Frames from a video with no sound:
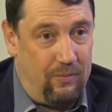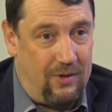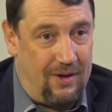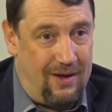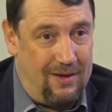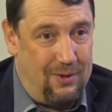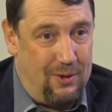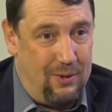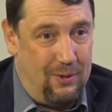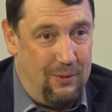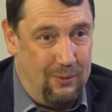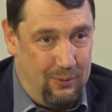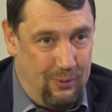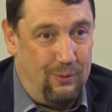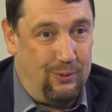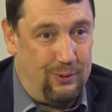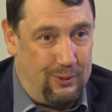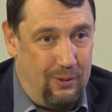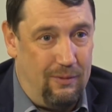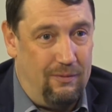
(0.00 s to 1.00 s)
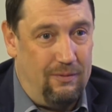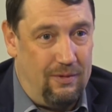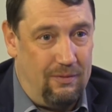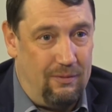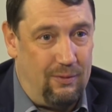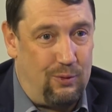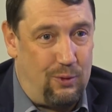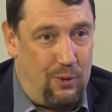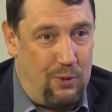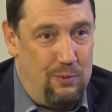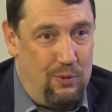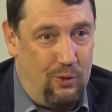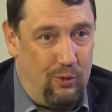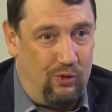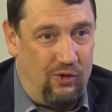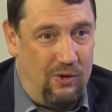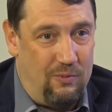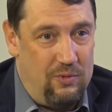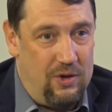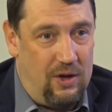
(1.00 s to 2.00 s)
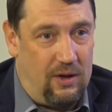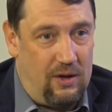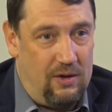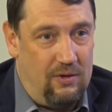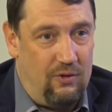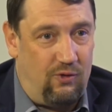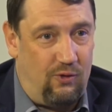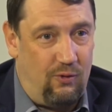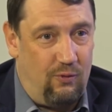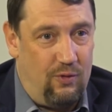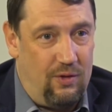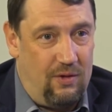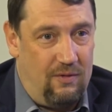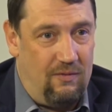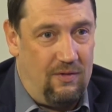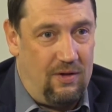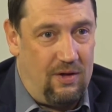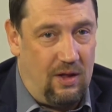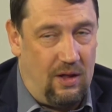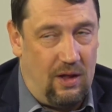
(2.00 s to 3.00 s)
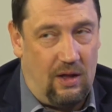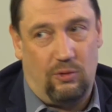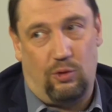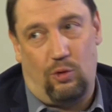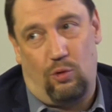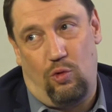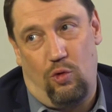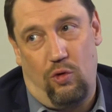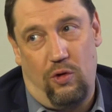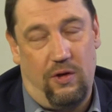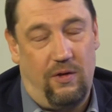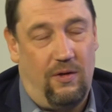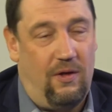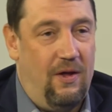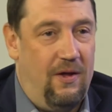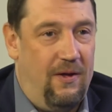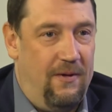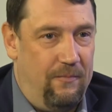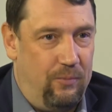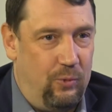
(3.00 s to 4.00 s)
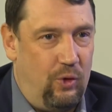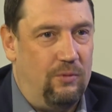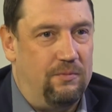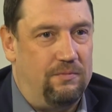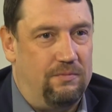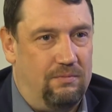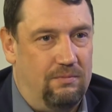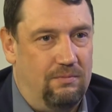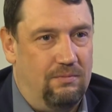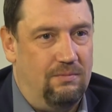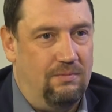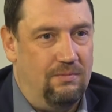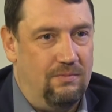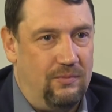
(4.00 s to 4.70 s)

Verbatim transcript: ходил, ну, условно, вот кроме учебника ничего не видел, а другой, ну,